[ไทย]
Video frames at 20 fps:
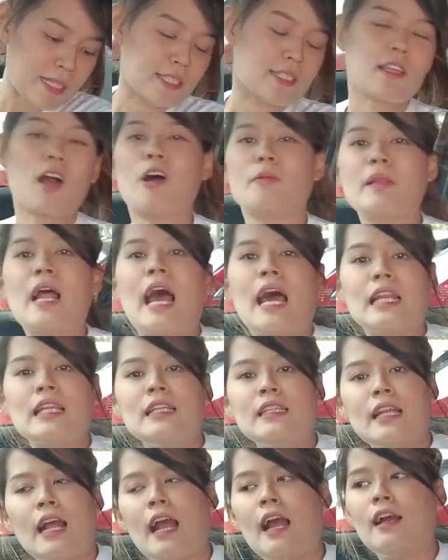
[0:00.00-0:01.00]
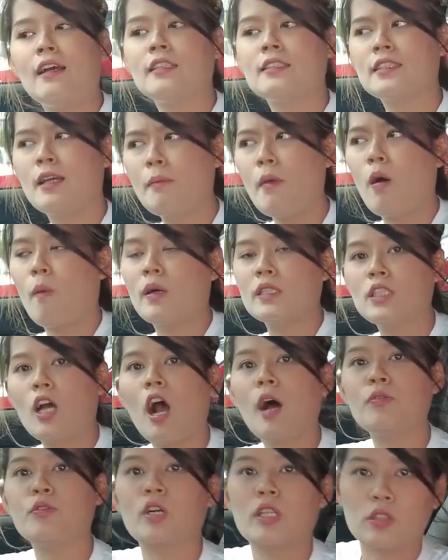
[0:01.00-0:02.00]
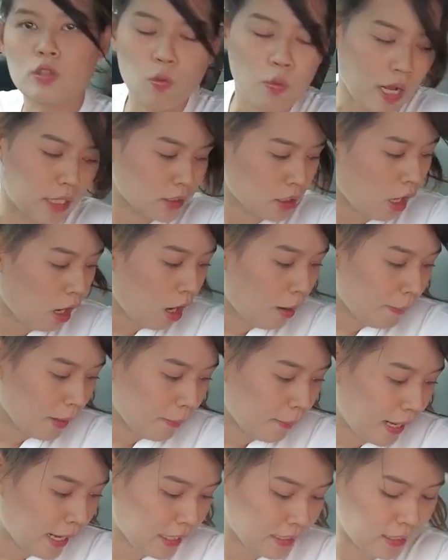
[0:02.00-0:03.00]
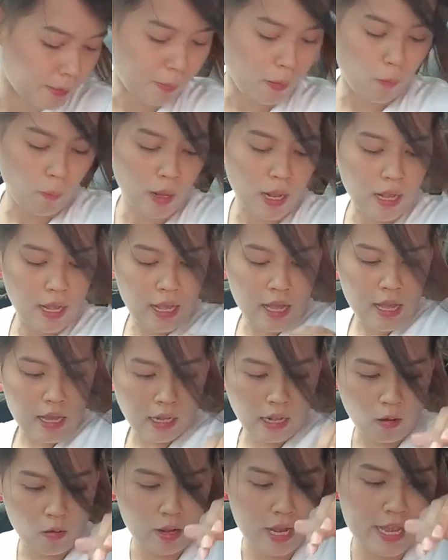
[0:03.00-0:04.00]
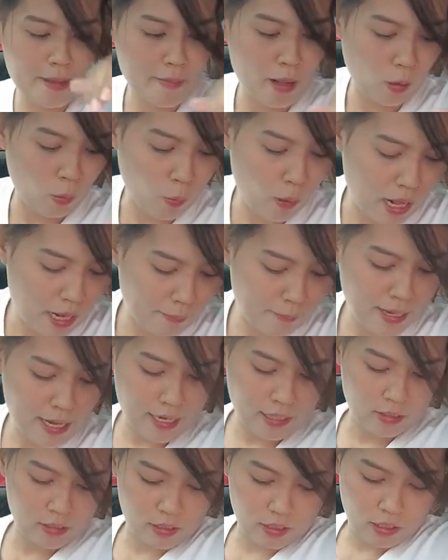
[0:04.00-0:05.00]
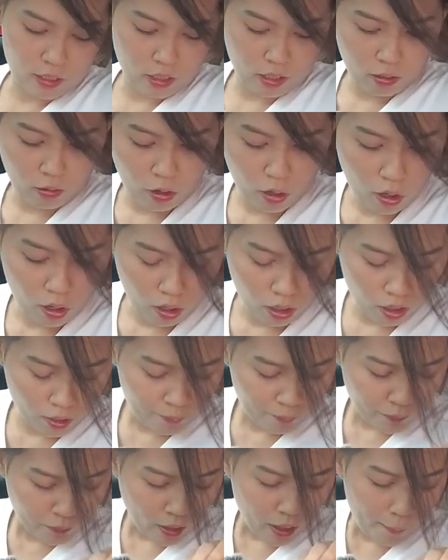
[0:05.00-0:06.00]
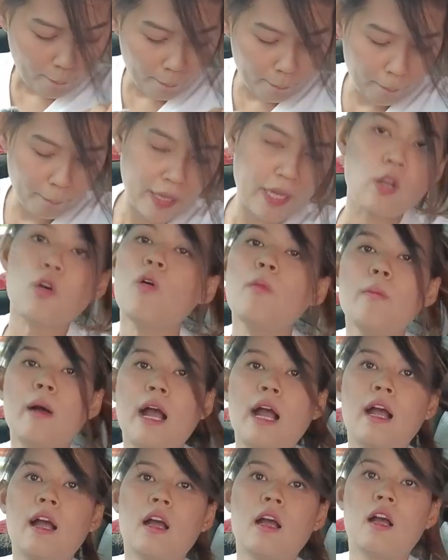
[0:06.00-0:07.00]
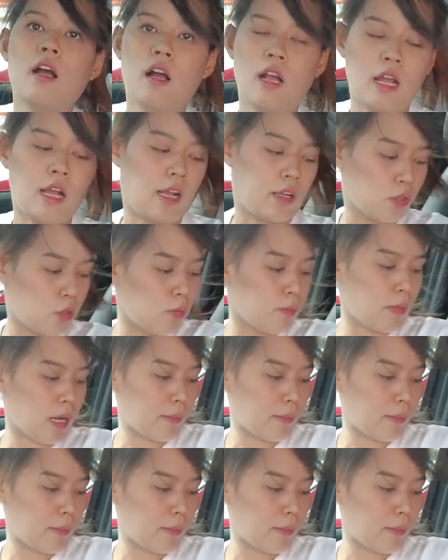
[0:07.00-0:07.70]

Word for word: เป็นซอฟทัชเลยนะจะบอกว่าชอบส่วนตัวชอบมากๆเลย เพราะว่าเขาให้มากว้างมากเลย แล้วก็มันนุ่มอ่ะอ่ะนุ่ม